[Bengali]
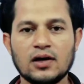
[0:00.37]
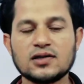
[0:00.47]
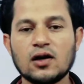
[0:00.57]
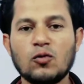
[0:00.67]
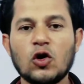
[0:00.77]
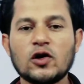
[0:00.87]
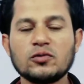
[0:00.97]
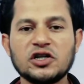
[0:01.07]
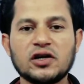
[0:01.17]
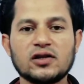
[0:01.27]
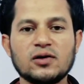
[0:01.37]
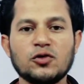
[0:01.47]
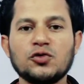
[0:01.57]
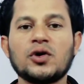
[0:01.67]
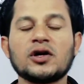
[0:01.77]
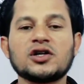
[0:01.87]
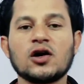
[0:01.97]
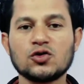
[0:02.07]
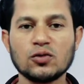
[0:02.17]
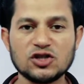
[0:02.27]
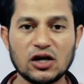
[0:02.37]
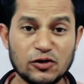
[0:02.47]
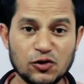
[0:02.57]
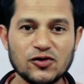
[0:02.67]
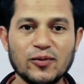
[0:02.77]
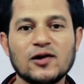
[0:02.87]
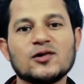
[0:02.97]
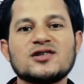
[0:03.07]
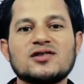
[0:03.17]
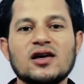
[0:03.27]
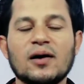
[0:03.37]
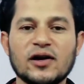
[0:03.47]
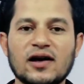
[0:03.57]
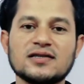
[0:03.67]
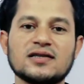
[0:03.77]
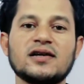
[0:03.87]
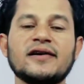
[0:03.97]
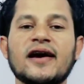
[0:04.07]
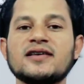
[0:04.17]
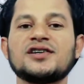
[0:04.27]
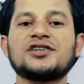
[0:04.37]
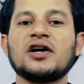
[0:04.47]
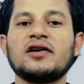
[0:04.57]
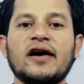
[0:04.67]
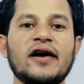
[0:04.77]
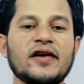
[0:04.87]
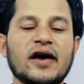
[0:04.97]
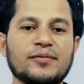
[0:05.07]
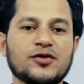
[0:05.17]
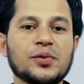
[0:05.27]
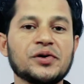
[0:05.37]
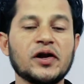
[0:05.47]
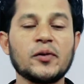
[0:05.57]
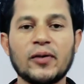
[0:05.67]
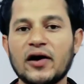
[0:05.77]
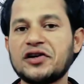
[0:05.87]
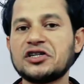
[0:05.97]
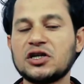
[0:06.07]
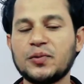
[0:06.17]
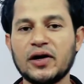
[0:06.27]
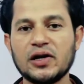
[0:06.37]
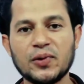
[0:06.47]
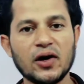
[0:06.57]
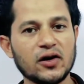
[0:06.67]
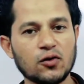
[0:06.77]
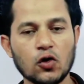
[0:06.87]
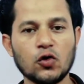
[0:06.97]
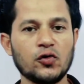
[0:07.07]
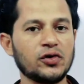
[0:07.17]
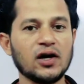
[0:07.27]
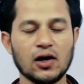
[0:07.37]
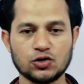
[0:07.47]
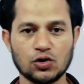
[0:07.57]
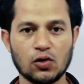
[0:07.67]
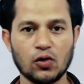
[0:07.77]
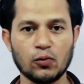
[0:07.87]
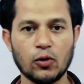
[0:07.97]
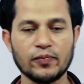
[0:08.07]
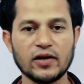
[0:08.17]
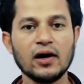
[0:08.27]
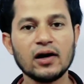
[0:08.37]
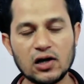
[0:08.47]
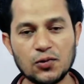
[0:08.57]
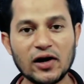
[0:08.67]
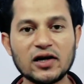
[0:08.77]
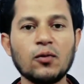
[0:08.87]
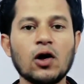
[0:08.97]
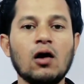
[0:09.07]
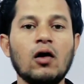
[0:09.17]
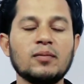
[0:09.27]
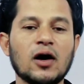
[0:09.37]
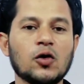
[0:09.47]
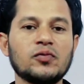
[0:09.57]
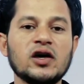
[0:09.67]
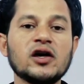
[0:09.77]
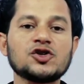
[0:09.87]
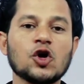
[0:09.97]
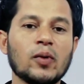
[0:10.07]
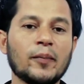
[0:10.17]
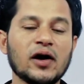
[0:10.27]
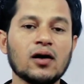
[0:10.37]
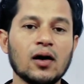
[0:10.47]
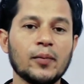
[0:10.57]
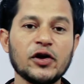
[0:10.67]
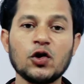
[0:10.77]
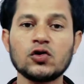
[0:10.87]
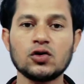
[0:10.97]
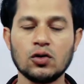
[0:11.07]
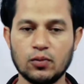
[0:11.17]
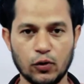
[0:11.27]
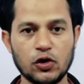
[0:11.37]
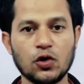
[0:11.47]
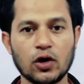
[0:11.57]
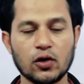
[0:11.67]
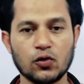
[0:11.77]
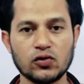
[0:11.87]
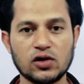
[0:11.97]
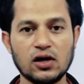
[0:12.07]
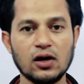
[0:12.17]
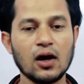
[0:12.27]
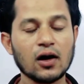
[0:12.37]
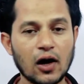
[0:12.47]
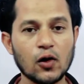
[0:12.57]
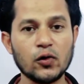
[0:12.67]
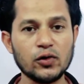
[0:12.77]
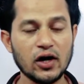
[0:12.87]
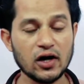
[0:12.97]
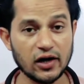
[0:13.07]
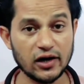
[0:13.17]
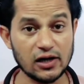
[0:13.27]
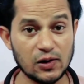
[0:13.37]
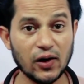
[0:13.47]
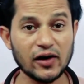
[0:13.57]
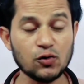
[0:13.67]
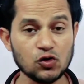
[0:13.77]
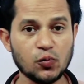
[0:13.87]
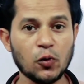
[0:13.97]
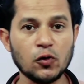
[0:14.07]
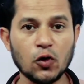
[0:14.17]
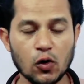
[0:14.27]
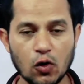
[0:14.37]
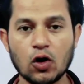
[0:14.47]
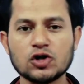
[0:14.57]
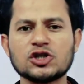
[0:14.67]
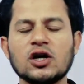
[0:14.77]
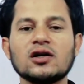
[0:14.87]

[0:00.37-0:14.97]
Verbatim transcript: আসসালামু আলাইকুম শিক্ষার্থী বন্ধুরা স্বাগতম জামিনুরস বায়োলজিতে আমরা আজকে ডাইজেশন অ্যান্ড অ্যাবজর্পশনের পার্ট হিসেবে লিভারের গঠন নিয়ে আলোচনা করব লিভারকে বলা হয় মানবদেহের সর্বাপেক্ষা বৃহৎ বহিখরা গ্রন্থি কারণ এই লিভারে উৎপন্ন রস